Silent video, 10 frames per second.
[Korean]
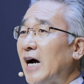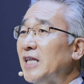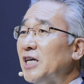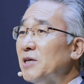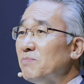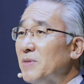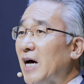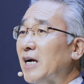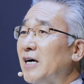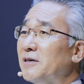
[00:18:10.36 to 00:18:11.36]
하나님
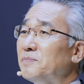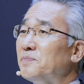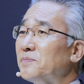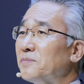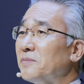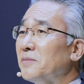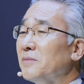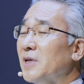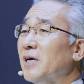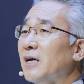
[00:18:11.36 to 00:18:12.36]
나라.
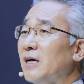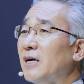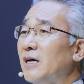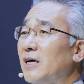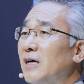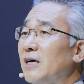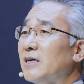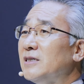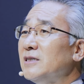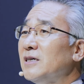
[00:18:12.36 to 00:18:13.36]
네.
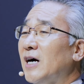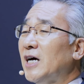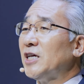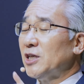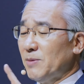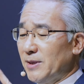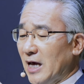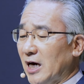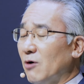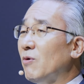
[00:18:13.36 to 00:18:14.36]
그 하나님의
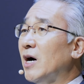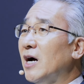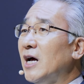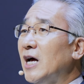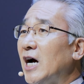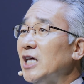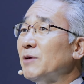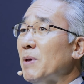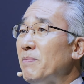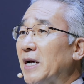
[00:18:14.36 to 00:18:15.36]
나라와
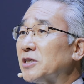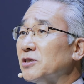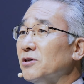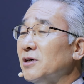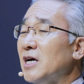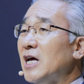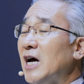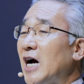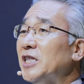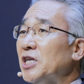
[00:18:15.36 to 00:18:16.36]
하나님의 백성,
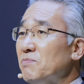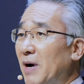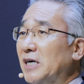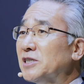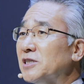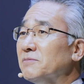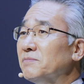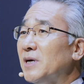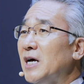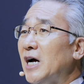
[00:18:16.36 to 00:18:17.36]
하나님
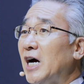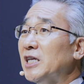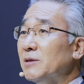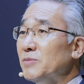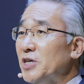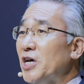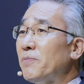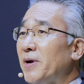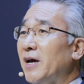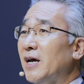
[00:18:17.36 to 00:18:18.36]
말씀, 하나님
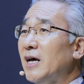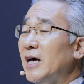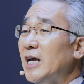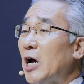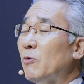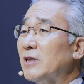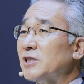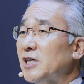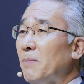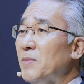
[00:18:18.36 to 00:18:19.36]
예배라고
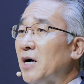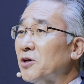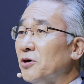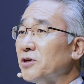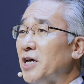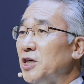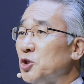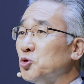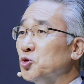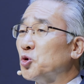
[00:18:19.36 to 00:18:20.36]
하는 삼각형의
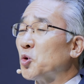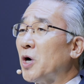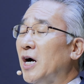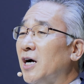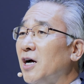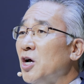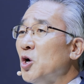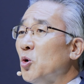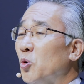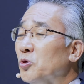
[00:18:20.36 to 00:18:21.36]
이 구도가
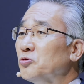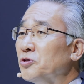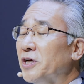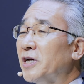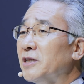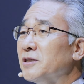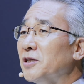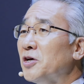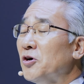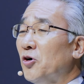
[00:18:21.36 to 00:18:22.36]
오늘
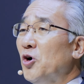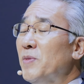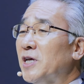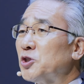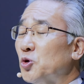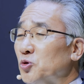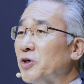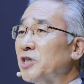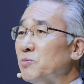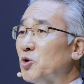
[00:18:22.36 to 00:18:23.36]
우리에게는 얼마나
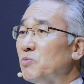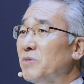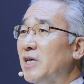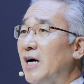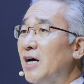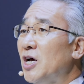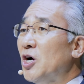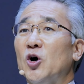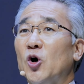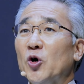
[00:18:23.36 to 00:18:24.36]
소중한지 모릅니다.
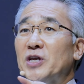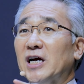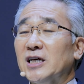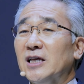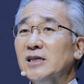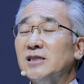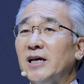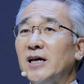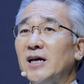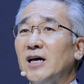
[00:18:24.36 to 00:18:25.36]
언약이 될
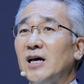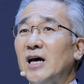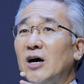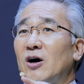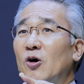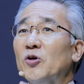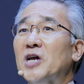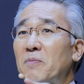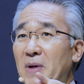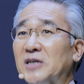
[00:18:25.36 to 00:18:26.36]
때
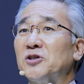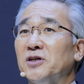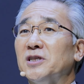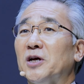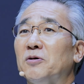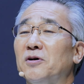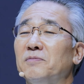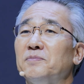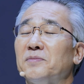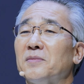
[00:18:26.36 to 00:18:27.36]
언약 백성이 되고
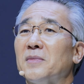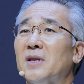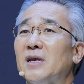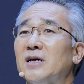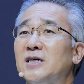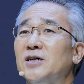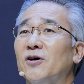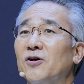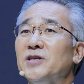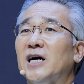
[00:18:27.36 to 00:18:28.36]
그
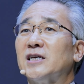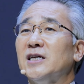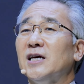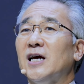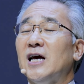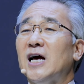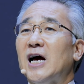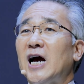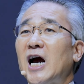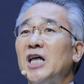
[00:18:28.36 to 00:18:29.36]
언약이
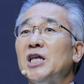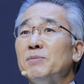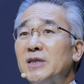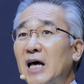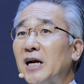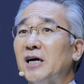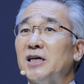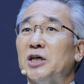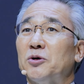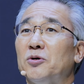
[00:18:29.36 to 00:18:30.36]
하나님의
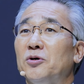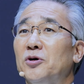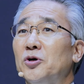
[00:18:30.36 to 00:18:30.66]
나라가 되고